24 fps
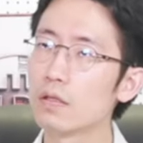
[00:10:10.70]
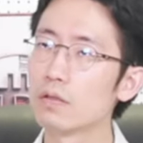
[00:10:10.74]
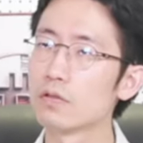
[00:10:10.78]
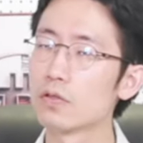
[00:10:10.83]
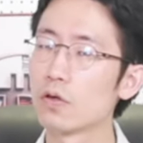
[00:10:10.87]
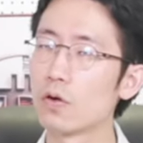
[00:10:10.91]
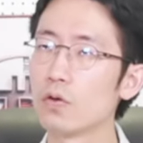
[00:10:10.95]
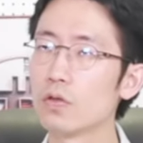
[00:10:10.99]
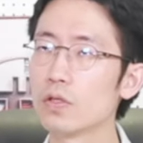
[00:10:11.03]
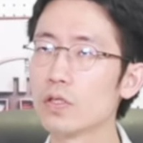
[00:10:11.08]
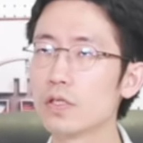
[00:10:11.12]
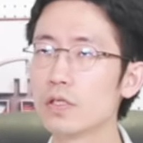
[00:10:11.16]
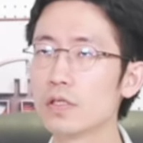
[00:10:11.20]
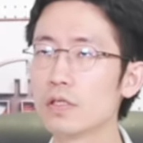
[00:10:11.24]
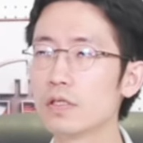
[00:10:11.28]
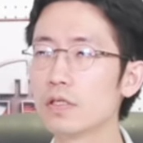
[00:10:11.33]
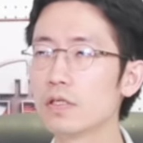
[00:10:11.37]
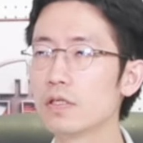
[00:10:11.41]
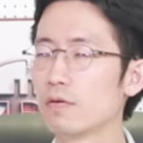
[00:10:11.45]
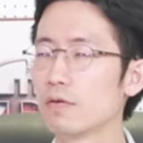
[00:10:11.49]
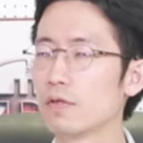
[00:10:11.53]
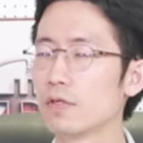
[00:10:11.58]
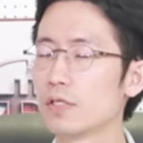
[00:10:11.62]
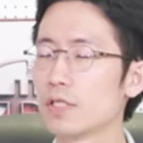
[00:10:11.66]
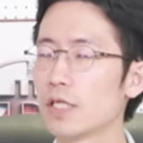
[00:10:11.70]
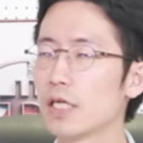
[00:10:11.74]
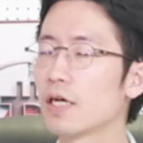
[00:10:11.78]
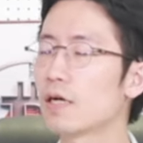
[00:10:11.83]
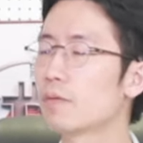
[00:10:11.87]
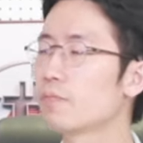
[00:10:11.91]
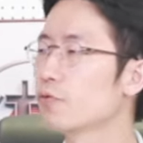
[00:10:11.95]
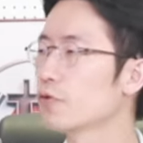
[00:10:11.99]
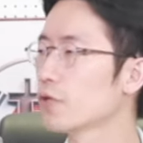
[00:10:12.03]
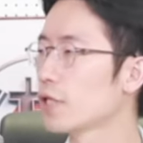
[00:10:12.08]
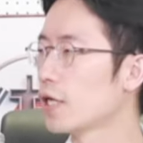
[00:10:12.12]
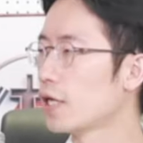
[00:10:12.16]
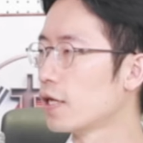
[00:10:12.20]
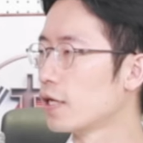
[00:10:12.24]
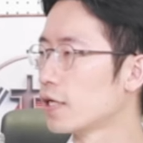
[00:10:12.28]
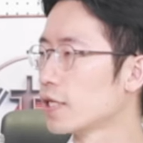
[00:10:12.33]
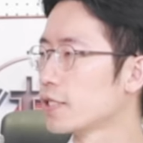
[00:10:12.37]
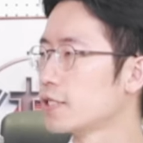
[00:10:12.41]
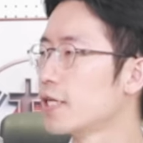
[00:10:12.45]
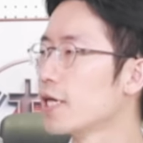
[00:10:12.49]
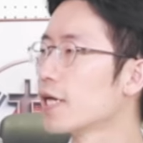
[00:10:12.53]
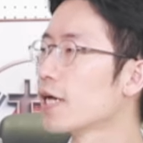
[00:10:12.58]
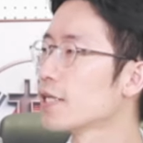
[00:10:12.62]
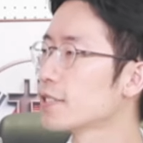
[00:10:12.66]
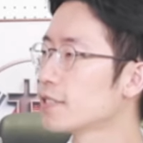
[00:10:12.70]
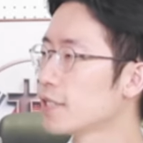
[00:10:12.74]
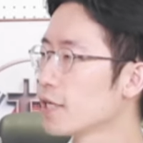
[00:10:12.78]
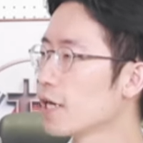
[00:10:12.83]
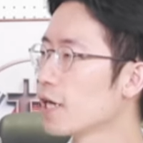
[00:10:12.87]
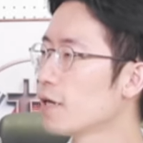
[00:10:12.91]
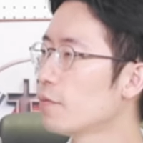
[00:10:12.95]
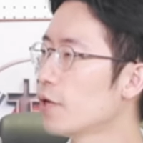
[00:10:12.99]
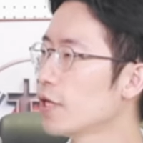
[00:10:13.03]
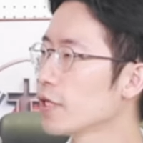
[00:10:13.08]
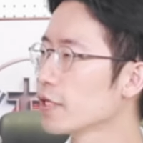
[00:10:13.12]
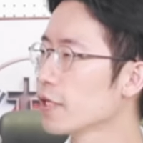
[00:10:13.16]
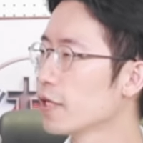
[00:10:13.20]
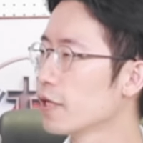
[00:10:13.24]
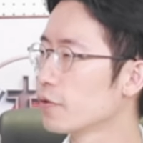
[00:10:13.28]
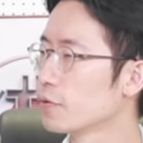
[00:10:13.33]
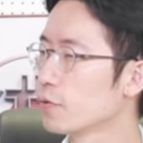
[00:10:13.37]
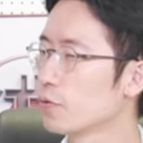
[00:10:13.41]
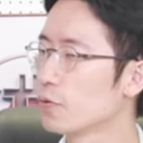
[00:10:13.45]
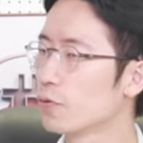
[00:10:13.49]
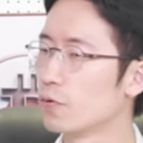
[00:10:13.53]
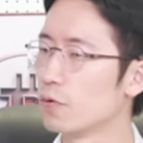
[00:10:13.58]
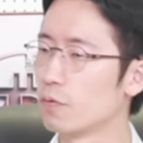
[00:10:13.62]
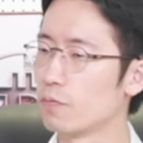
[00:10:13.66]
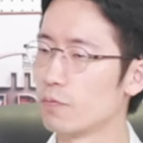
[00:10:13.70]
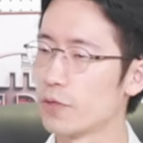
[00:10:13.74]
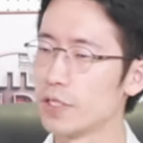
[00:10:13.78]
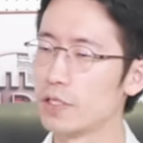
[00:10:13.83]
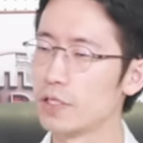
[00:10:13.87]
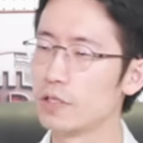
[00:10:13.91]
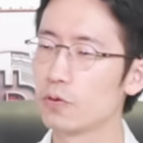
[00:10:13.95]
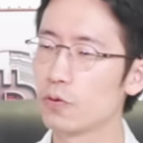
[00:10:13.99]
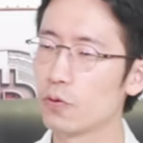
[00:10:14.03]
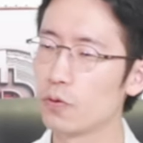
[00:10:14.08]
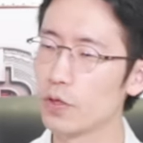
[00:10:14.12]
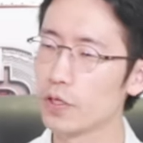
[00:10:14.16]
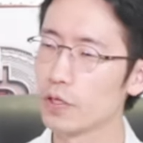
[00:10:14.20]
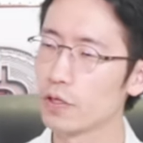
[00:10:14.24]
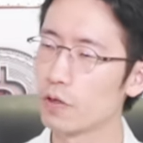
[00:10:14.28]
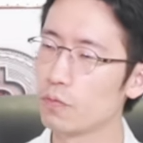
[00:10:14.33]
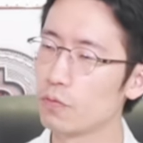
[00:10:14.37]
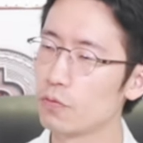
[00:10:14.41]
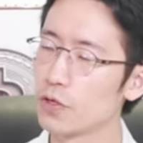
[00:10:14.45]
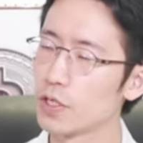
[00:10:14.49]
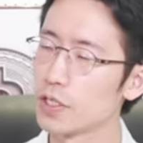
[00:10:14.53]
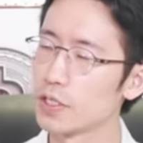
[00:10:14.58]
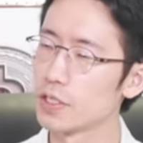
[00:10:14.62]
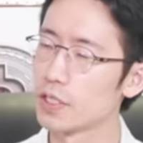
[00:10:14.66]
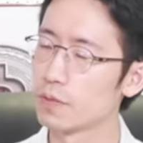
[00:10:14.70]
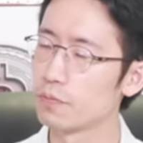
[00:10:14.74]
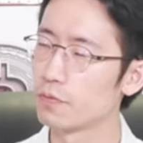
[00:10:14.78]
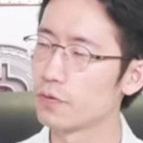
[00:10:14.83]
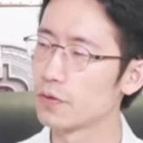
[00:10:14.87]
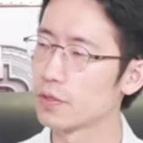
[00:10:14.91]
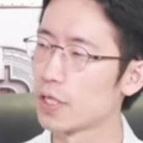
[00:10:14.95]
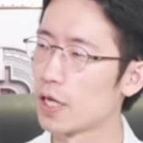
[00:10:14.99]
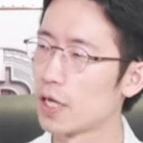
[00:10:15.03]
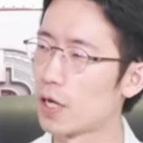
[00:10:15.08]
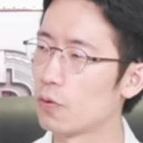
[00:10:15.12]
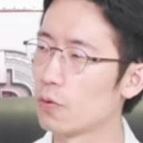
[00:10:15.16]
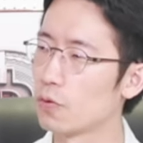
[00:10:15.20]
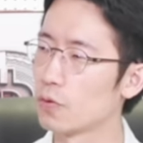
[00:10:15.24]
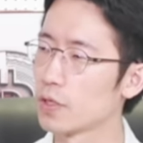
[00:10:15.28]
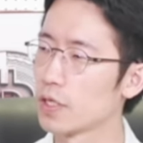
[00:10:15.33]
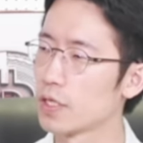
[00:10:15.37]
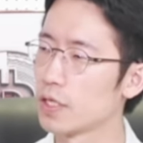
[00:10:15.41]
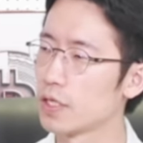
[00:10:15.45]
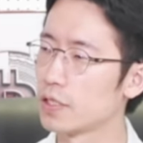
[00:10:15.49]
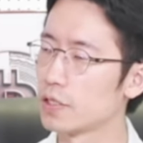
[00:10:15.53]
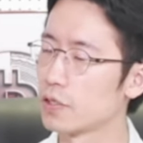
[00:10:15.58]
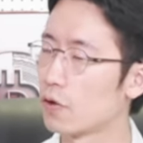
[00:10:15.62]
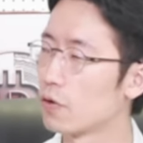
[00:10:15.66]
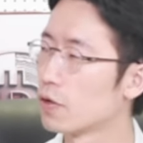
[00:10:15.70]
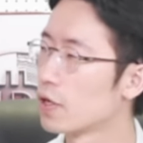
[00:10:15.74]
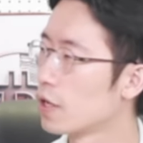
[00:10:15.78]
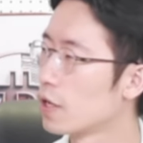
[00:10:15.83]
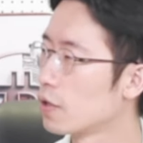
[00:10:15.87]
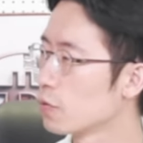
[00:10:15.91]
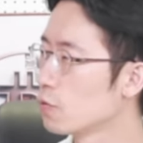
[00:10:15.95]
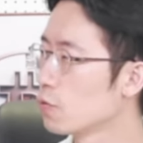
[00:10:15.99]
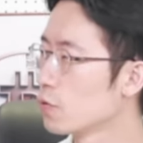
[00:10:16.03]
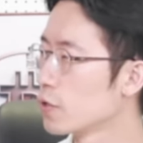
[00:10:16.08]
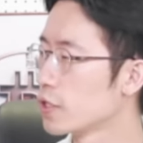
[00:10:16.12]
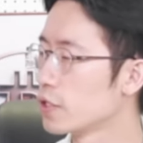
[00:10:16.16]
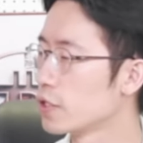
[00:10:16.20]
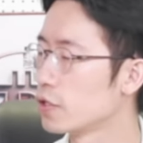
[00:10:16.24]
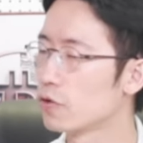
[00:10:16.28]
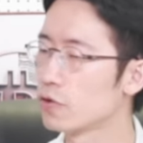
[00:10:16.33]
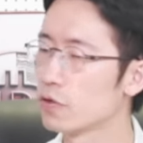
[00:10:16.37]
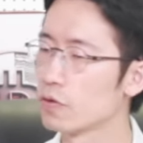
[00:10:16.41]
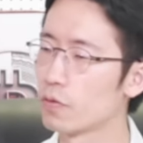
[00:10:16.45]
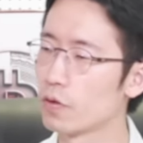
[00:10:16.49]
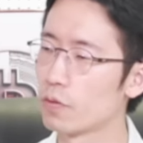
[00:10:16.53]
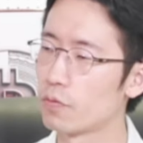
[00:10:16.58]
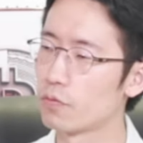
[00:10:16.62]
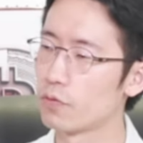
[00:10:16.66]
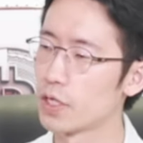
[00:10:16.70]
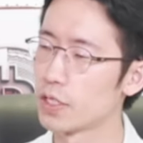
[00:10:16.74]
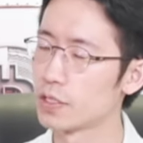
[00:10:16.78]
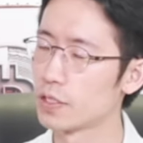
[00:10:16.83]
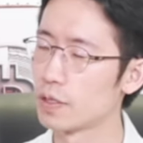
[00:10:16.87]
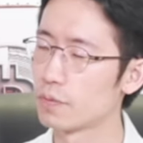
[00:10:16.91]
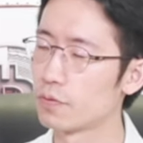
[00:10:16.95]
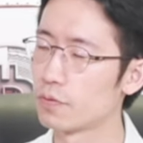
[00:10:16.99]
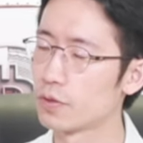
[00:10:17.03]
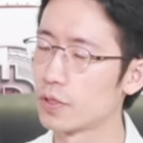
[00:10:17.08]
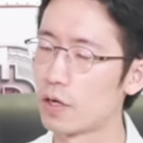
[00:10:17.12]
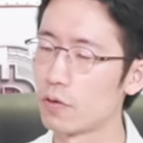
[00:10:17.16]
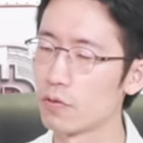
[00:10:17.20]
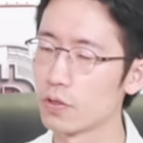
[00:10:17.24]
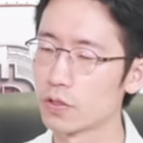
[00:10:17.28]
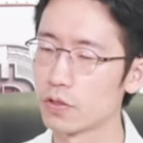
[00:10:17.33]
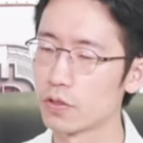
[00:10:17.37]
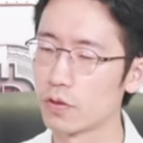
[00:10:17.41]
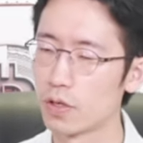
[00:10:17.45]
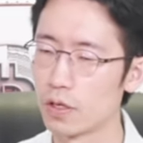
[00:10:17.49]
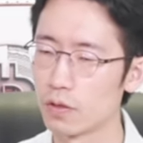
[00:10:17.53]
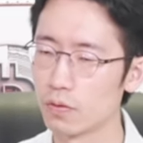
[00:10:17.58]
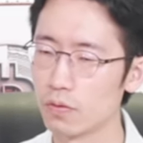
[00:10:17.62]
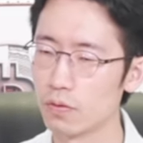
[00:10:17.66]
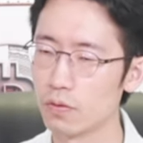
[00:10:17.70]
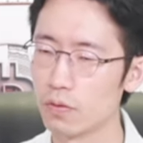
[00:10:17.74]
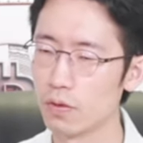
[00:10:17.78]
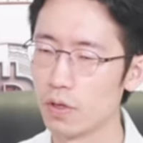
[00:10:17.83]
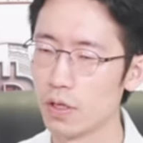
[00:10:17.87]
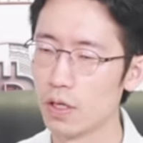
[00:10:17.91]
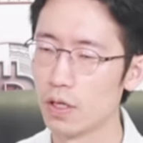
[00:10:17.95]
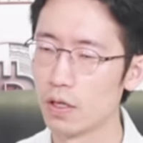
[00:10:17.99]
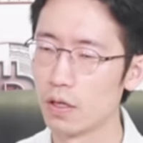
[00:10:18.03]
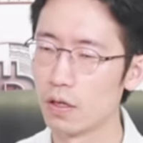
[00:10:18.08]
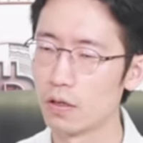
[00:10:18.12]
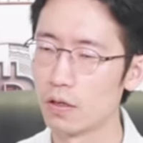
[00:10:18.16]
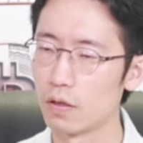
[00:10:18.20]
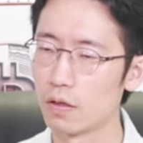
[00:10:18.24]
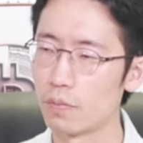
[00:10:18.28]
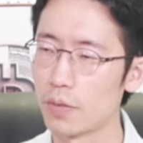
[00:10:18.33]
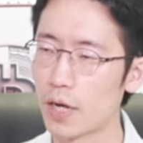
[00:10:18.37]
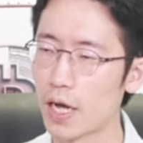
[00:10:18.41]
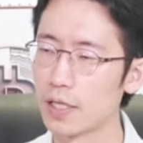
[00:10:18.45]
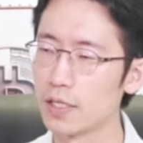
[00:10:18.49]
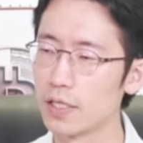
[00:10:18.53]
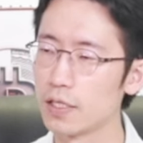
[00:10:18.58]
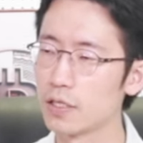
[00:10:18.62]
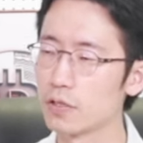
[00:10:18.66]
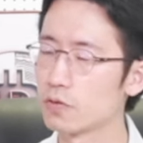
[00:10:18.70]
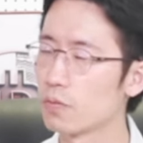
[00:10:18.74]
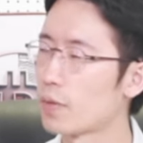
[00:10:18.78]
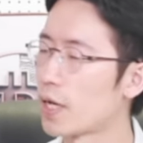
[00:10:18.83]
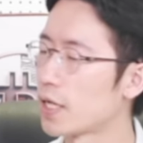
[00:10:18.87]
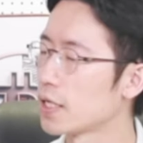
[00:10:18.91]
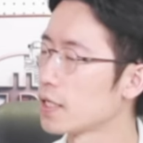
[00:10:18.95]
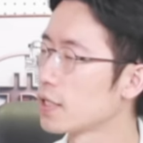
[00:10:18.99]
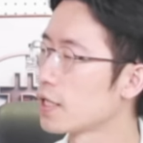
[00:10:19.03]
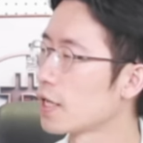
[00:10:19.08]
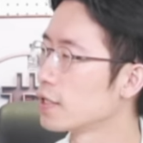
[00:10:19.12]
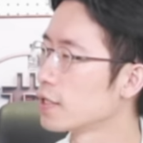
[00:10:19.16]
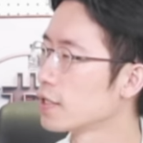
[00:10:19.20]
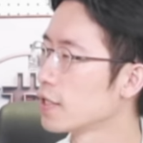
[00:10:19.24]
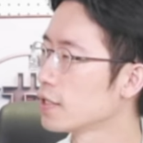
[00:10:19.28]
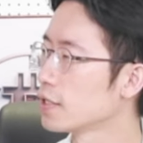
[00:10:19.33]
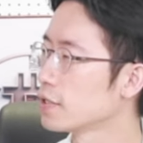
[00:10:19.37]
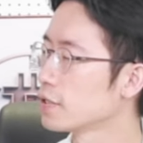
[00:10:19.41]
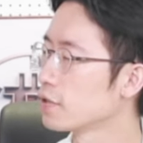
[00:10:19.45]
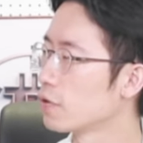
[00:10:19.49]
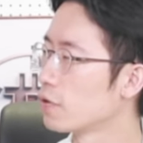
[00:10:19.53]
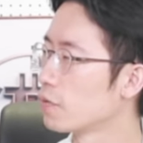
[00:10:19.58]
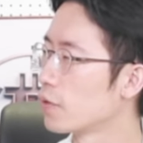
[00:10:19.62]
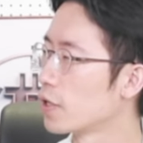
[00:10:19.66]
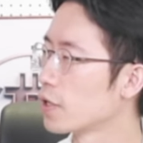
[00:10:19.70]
저는 생각보다 제가 체감하기에도 비트코인 현물 ETF 나오기 전하고 이더리움 현물 ETF 나오기 전하고 반응이 좀 많이 다르긴 했어요.